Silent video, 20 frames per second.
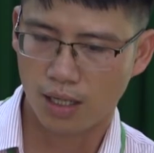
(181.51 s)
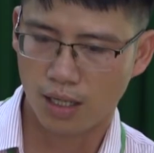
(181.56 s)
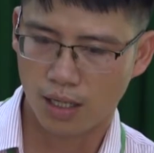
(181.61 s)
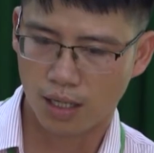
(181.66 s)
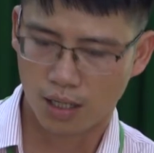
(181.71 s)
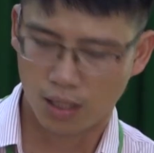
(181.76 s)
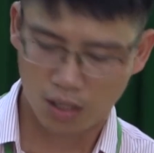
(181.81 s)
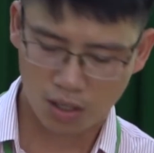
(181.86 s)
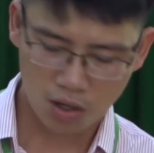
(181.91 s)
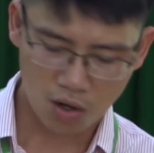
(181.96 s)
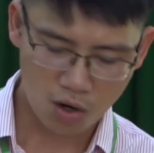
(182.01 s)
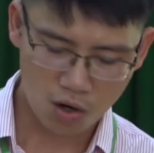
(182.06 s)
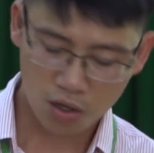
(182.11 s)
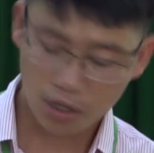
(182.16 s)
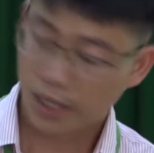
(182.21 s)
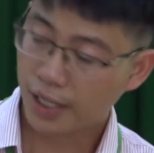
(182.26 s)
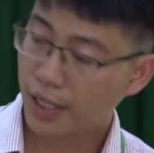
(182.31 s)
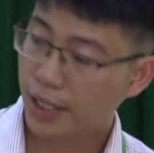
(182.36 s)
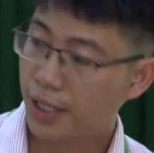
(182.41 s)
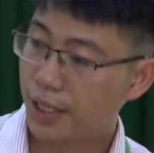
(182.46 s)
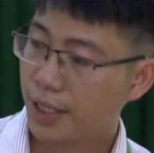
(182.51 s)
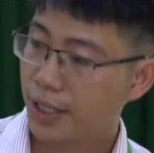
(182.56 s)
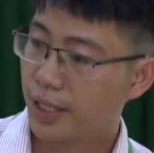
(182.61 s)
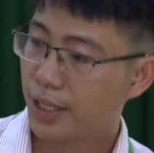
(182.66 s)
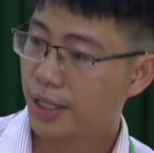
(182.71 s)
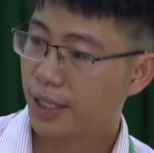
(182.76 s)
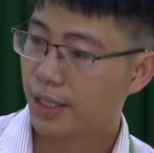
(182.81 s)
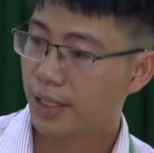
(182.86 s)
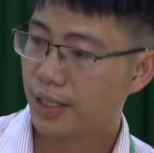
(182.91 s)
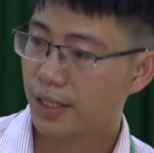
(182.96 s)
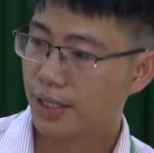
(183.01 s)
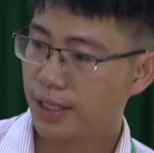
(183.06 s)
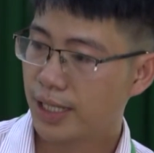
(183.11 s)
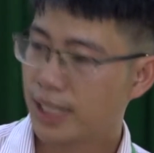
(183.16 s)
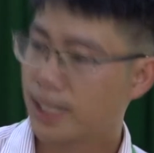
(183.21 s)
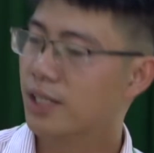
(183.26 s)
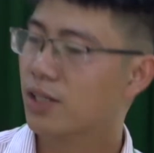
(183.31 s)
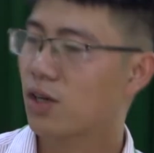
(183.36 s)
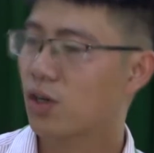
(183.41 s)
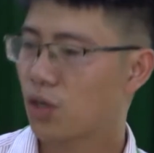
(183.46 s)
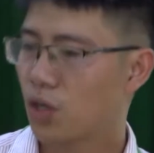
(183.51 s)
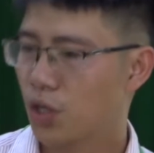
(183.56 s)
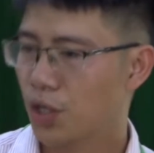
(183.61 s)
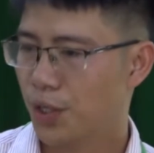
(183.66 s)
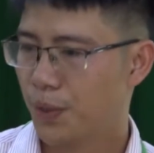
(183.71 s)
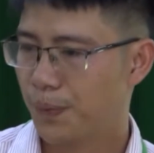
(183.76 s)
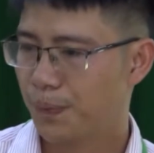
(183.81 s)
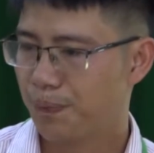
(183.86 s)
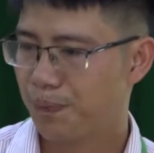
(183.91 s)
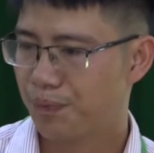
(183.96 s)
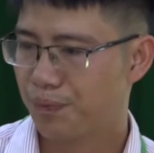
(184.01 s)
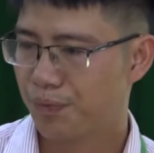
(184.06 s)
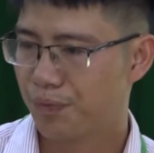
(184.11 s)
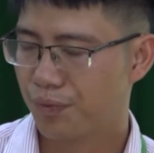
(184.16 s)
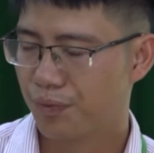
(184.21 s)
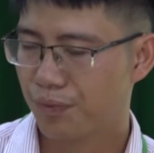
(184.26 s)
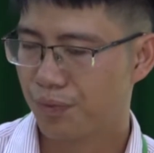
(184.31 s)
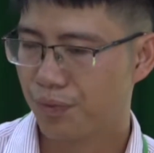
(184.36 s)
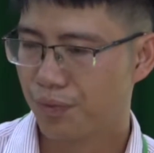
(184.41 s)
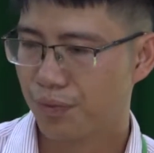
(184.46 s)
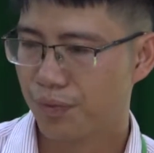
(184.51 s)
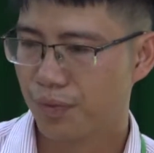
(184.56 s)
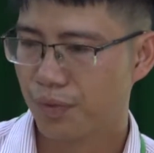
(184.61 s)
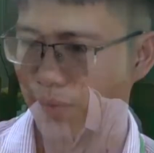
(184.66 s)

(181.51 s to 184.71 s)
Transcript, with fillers: sách Xã hội huyện Đam Rông đã phối hợp với Công an huyện,